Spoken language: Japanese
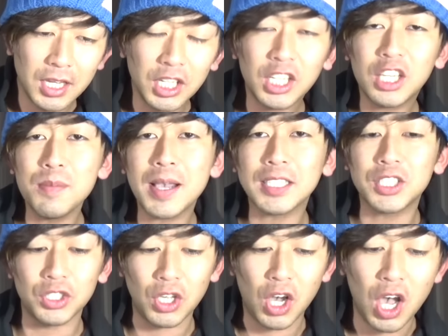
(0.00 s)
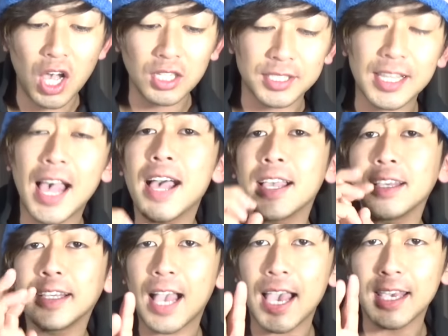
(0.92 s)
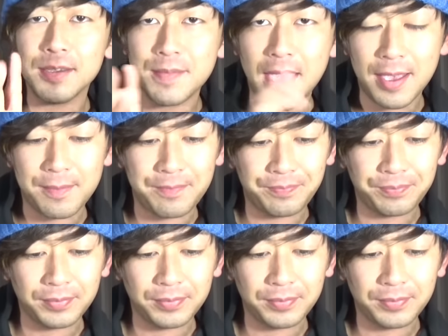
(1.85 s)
いきますよ3回目。